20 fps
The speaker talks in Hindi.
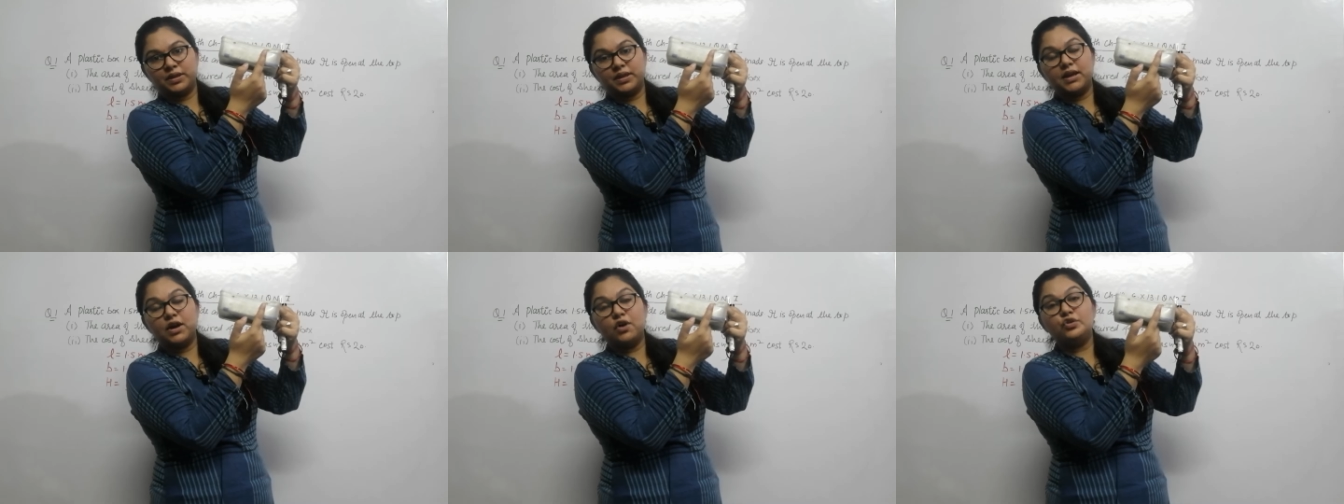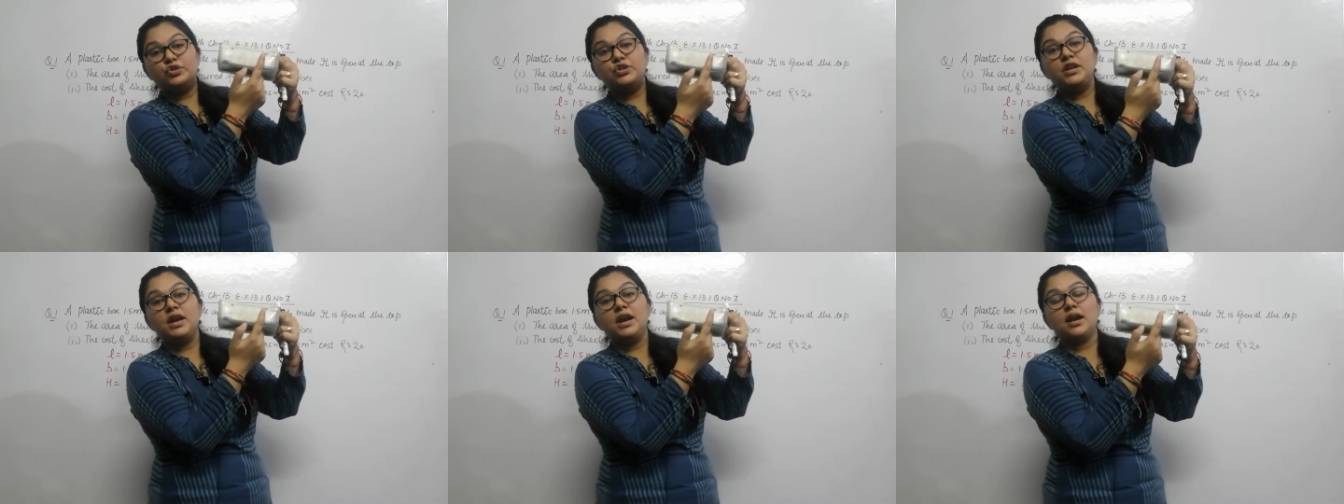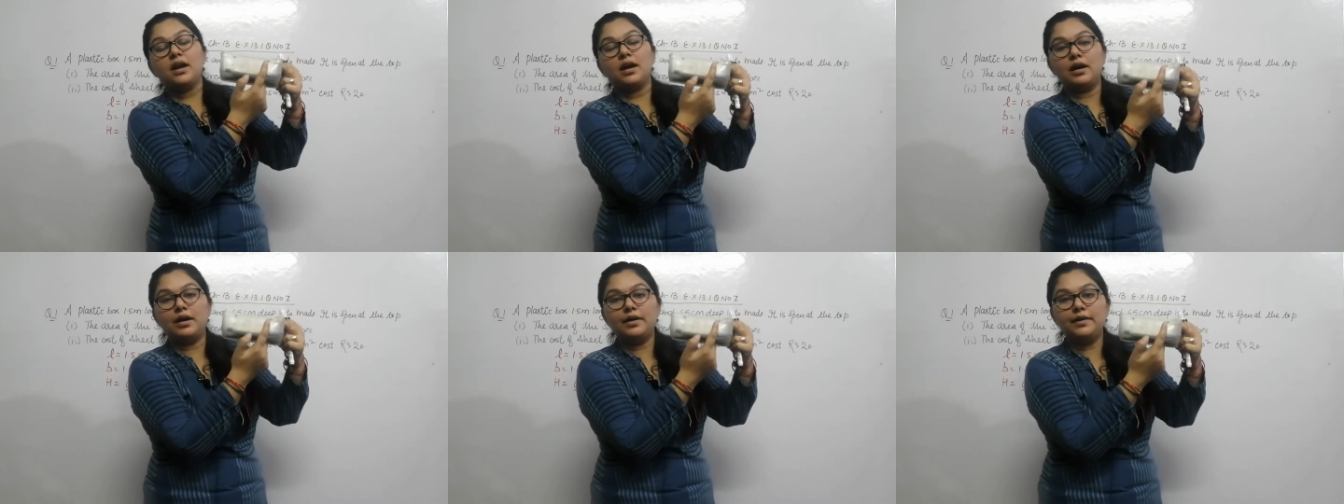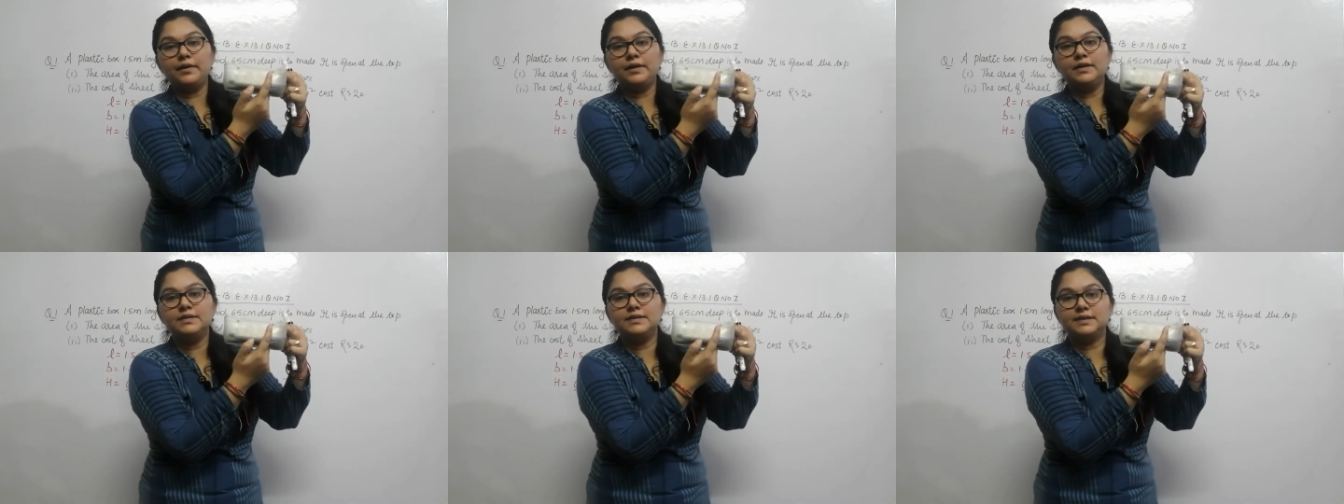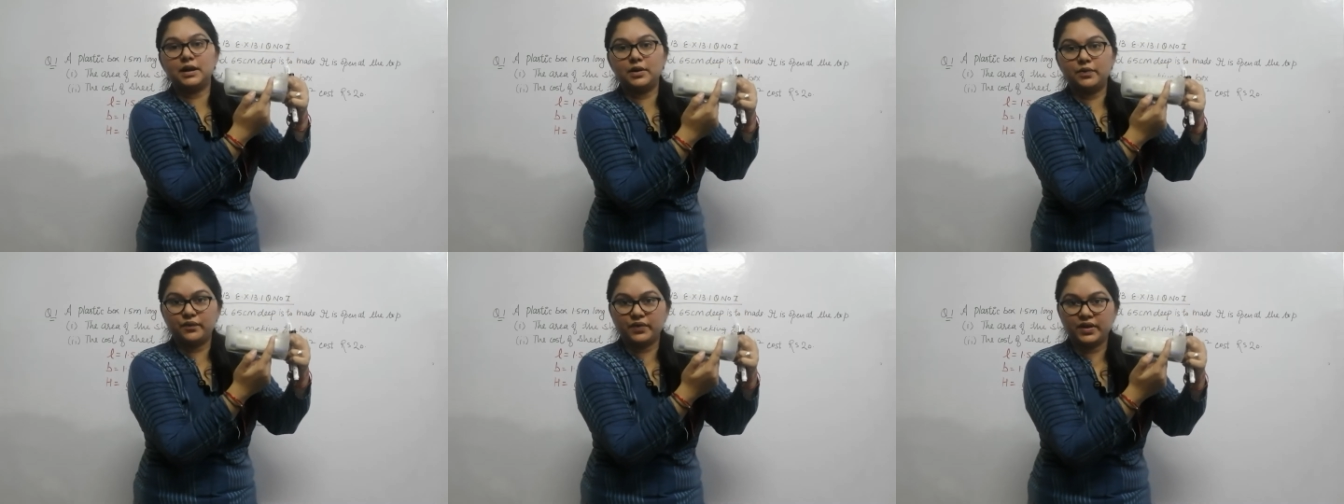क्या होती है कर्ड
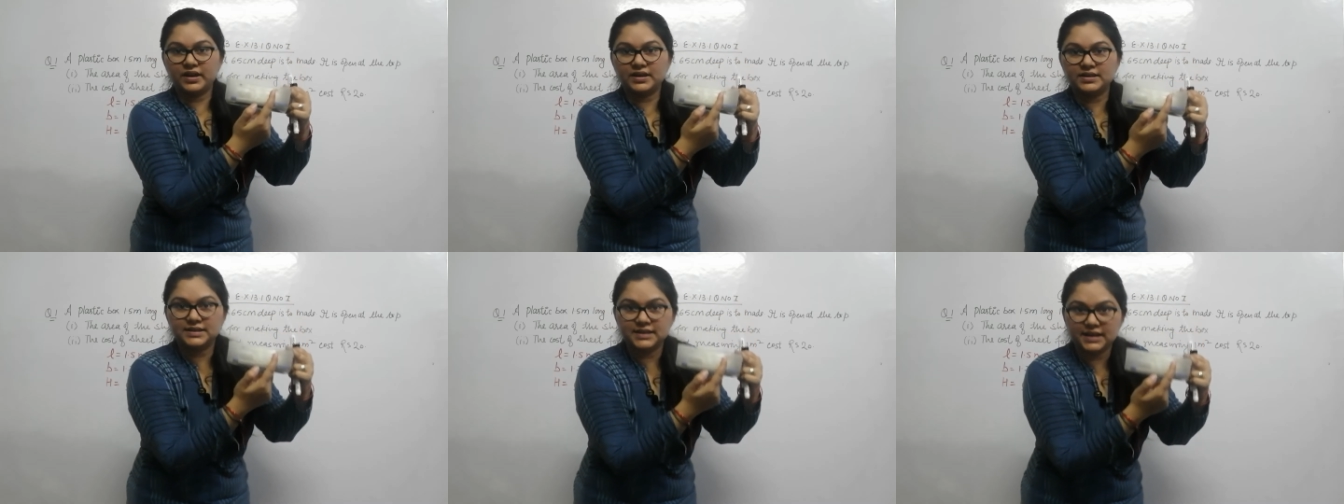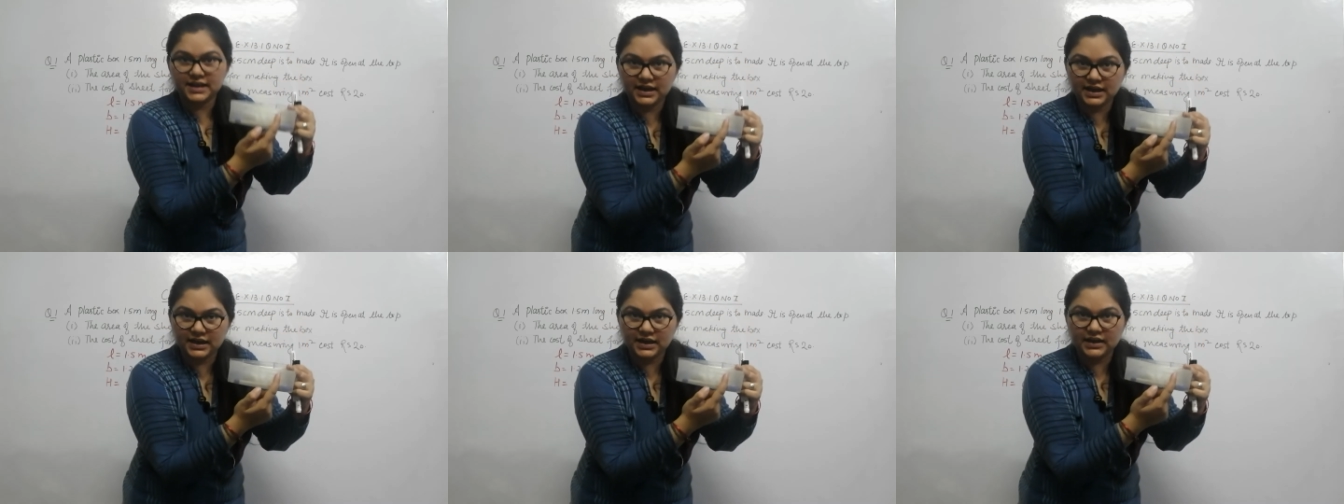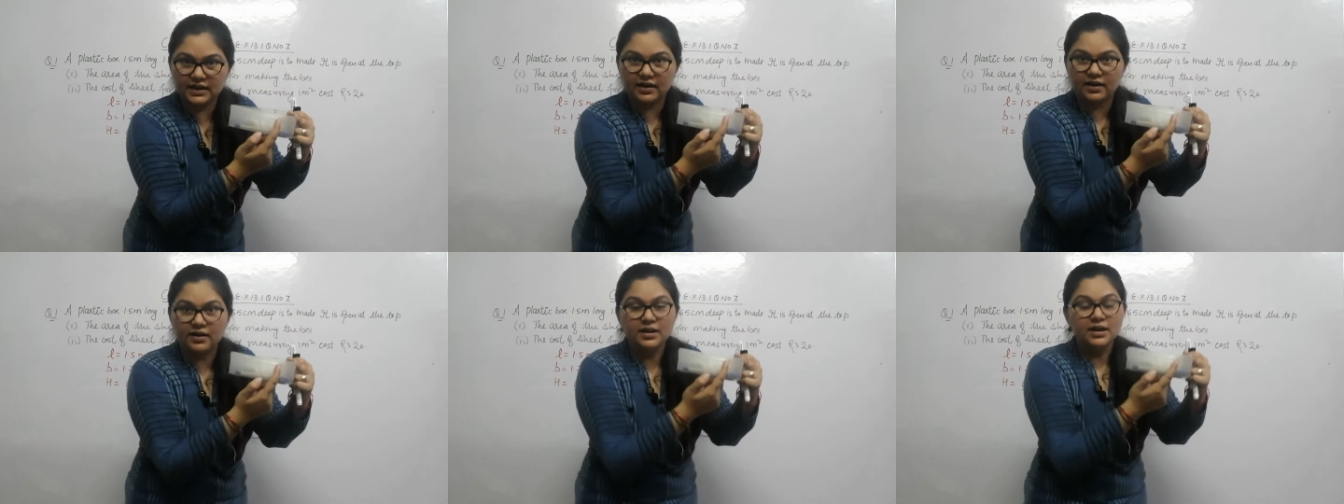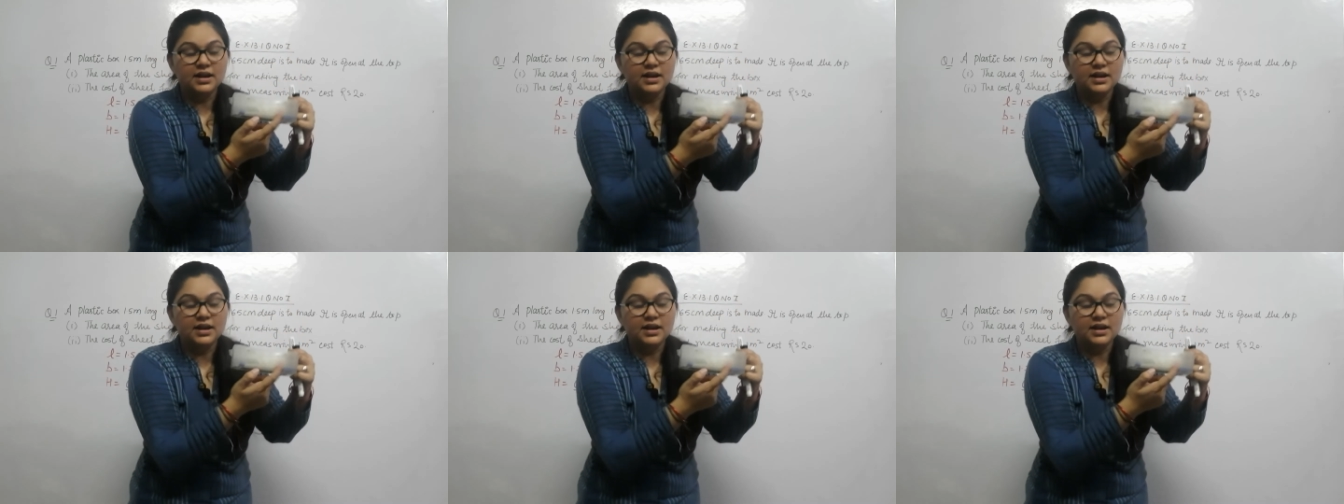सरफेस एरिया